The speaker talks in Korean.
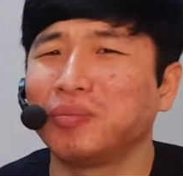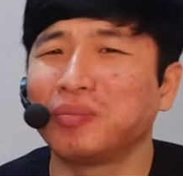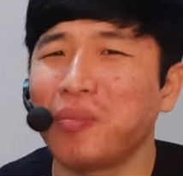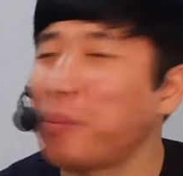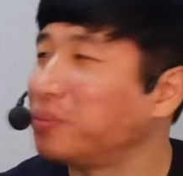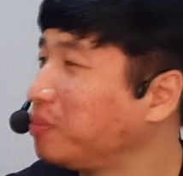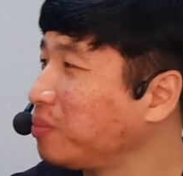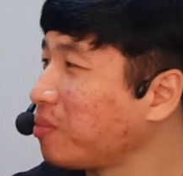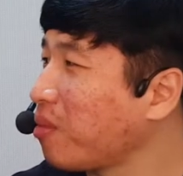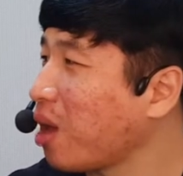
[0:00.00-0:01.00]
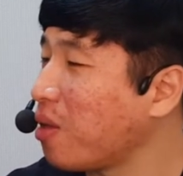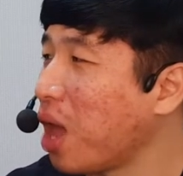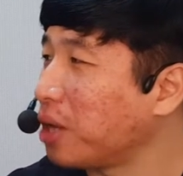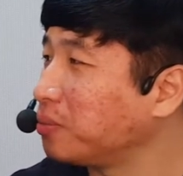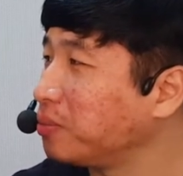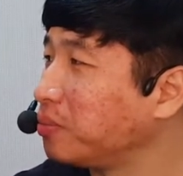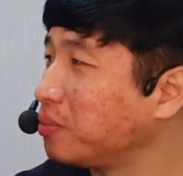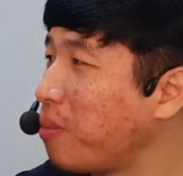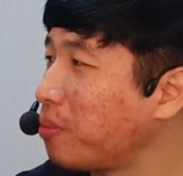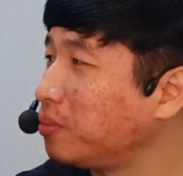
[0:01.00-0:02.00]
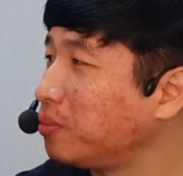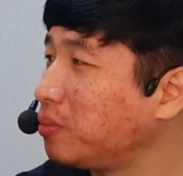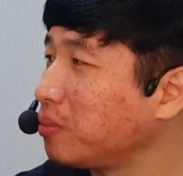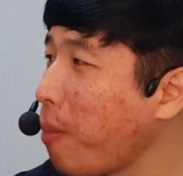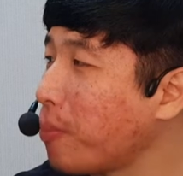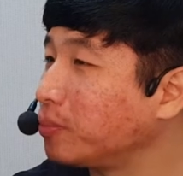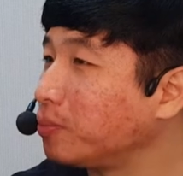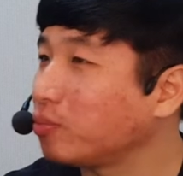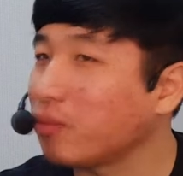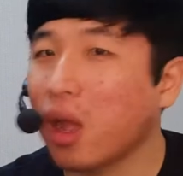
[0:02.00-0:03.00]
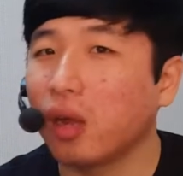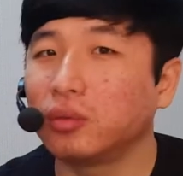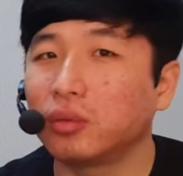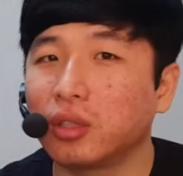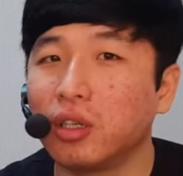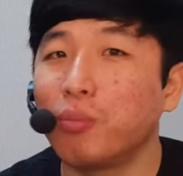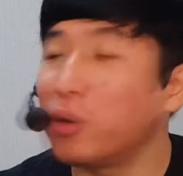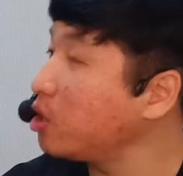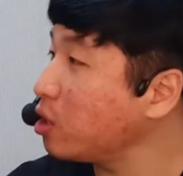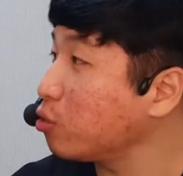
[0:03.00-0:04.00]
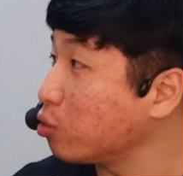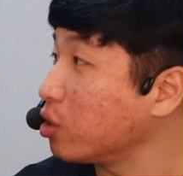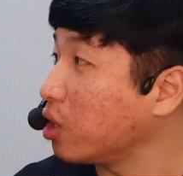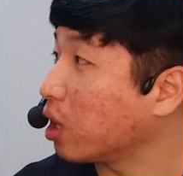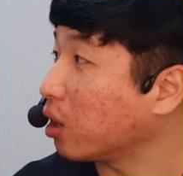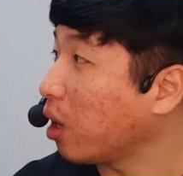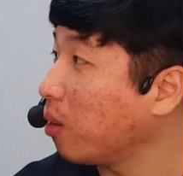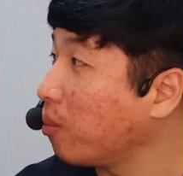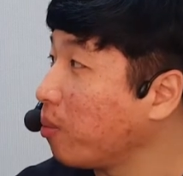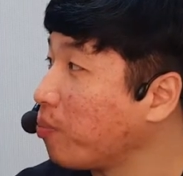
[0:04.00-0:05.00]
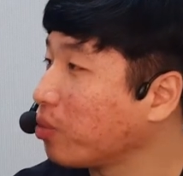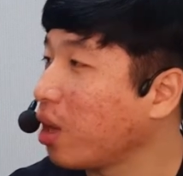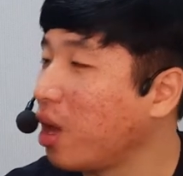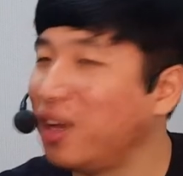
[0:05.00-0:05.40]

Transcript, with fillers: 바나나맛 치킨인데요. 네. 먹다가 말았어요. 그건 벌칙 수준이겠다. 맛이 없대요.